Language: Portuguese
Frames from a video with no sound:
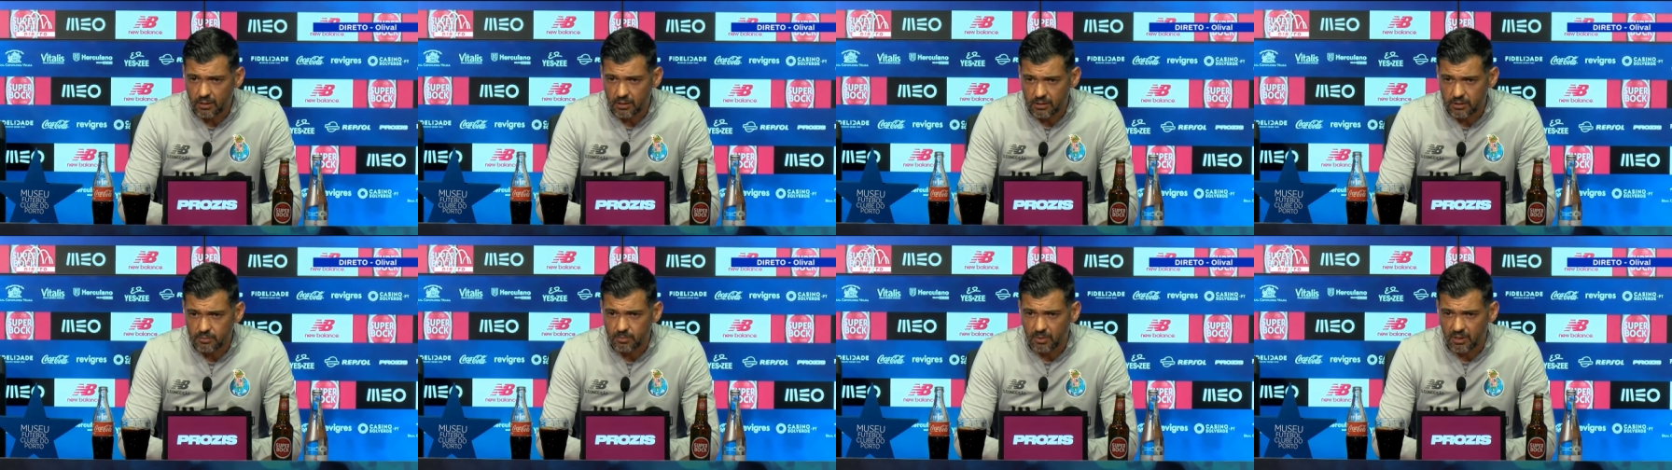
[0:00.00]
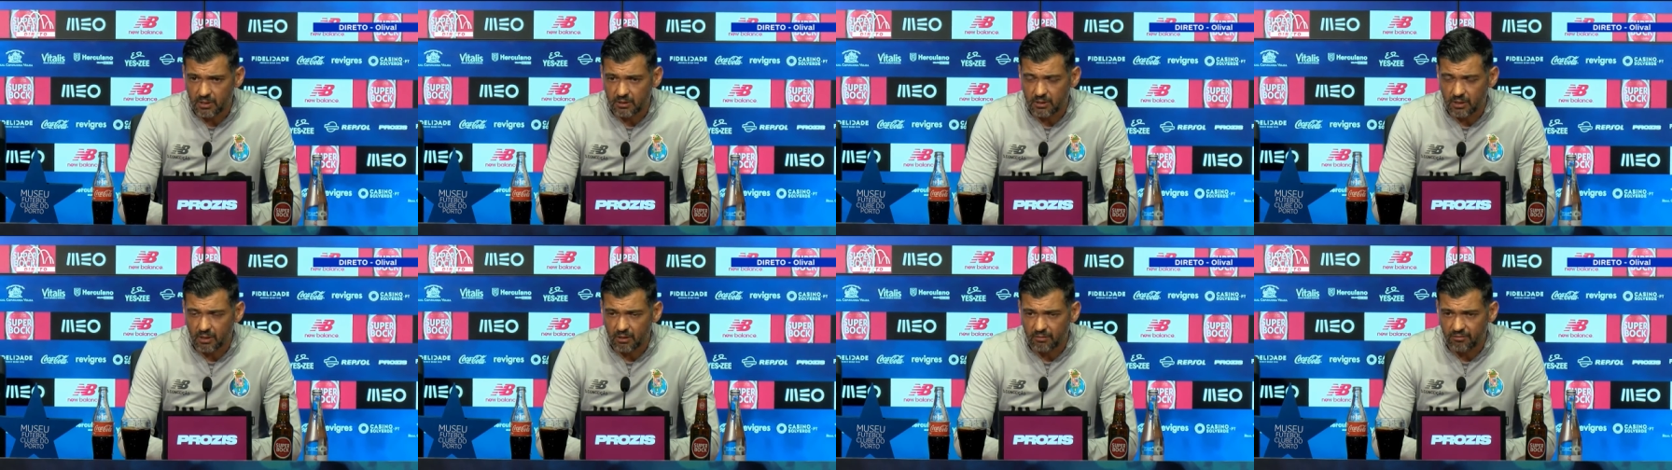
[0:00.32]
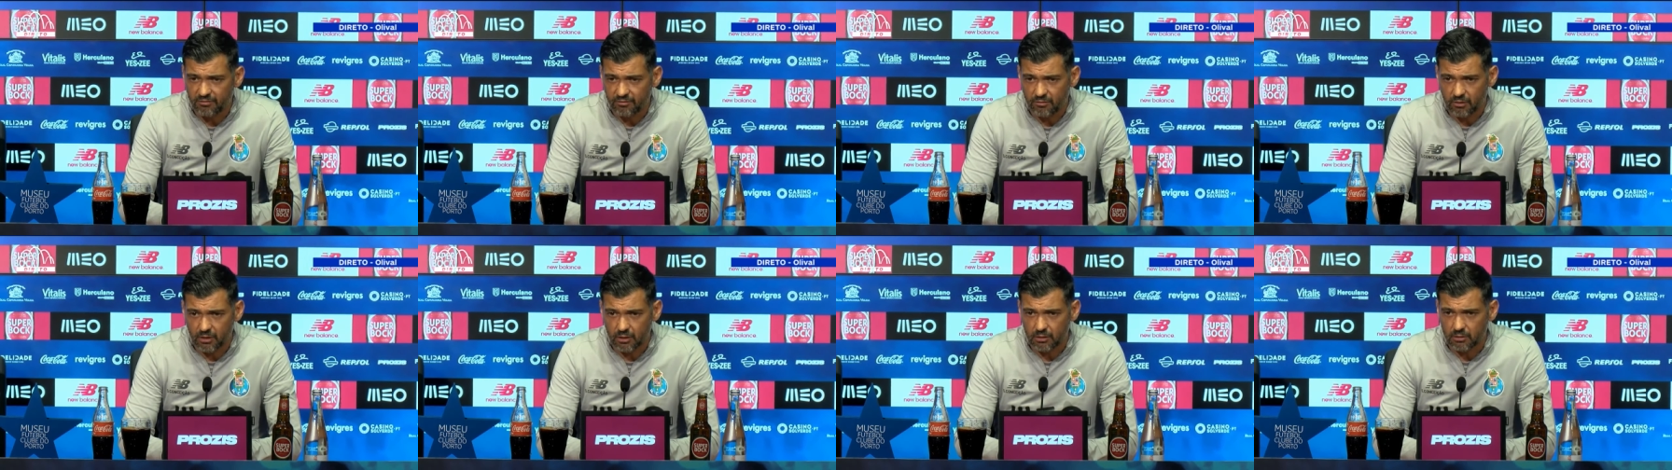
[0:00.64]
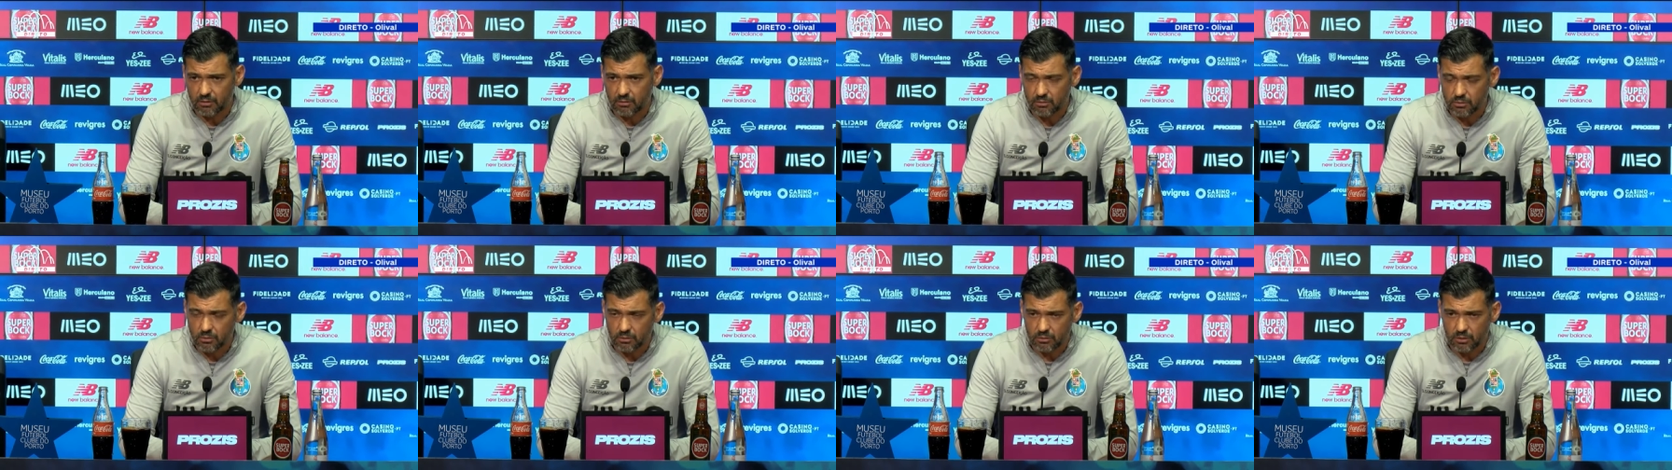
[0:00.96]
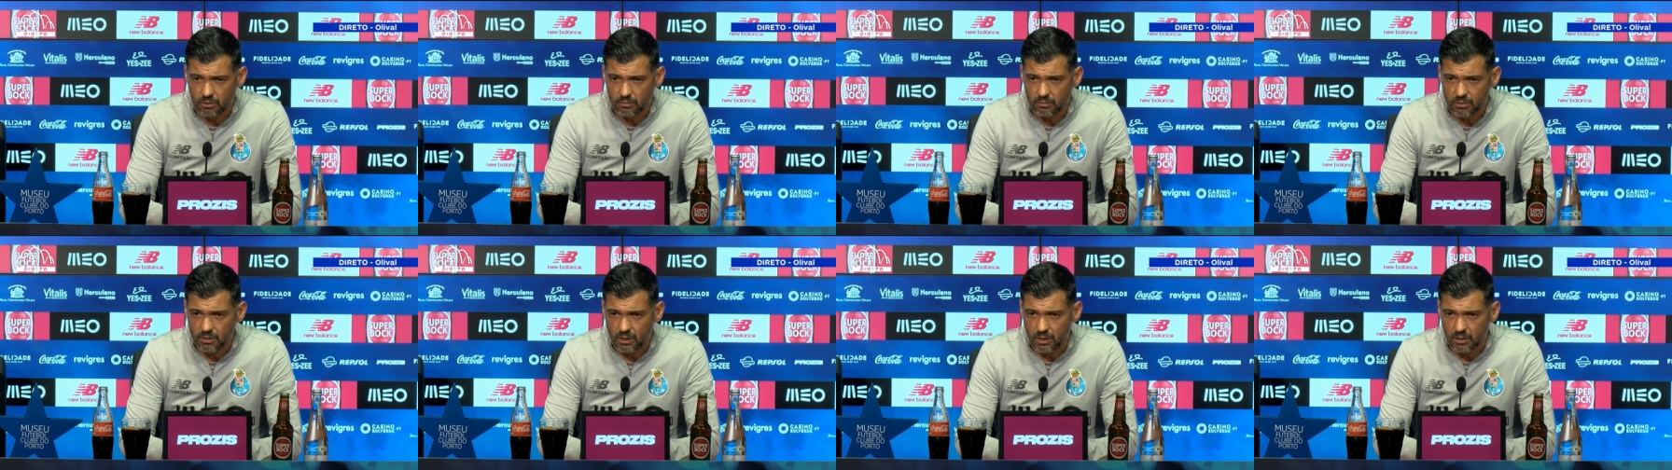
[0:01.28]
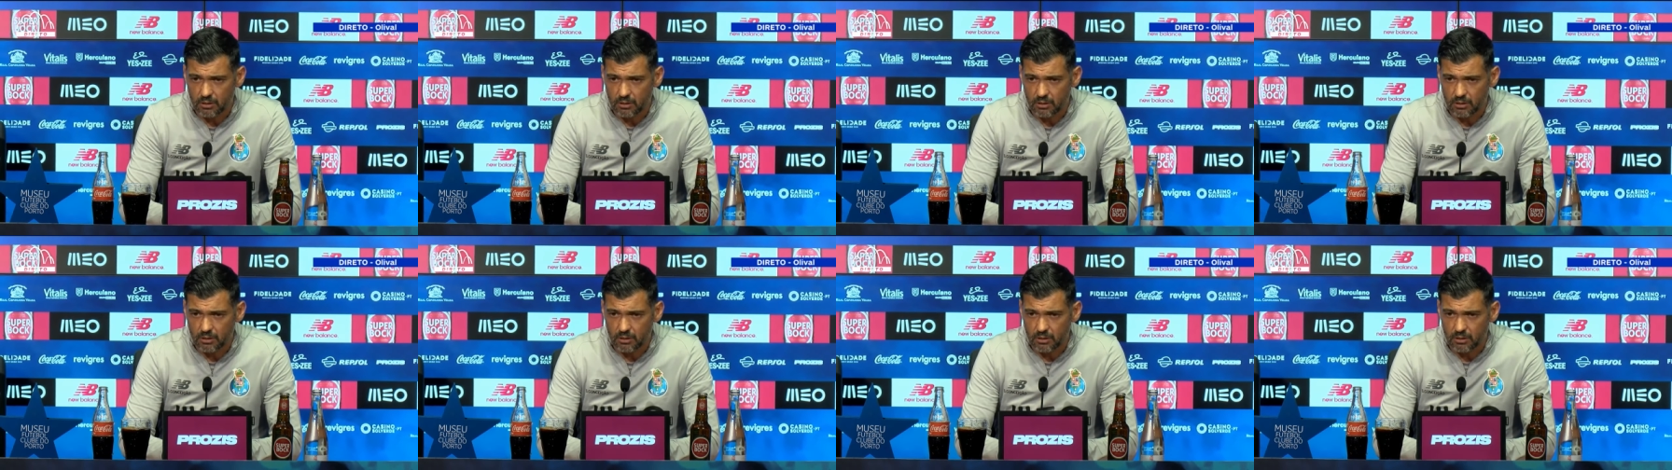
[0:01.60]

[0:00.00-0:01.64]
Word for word: esse plantel forte dos últimos